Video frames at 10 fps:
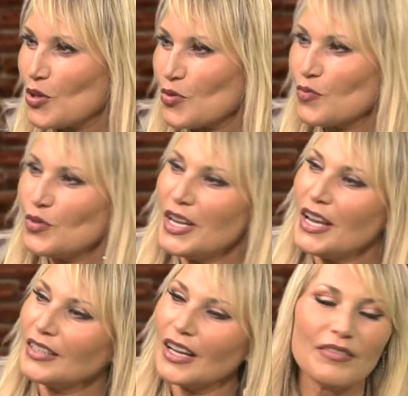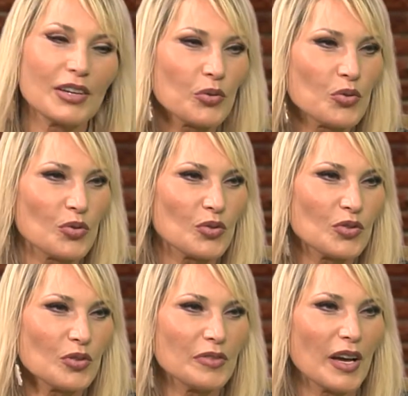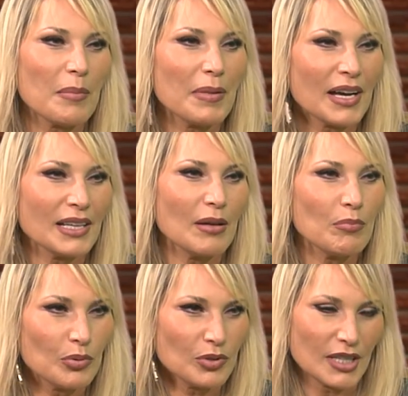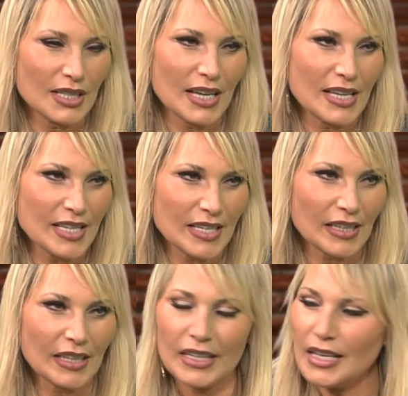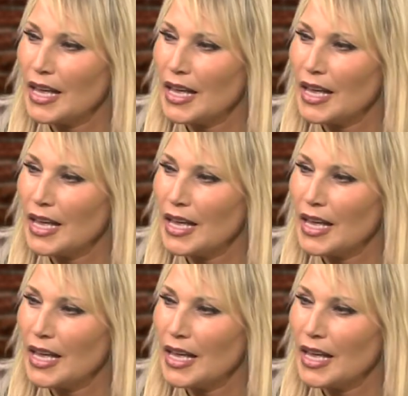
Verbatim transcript: Je voulais, à travers une chanson, faire apparaître la beauté de l'Algérie.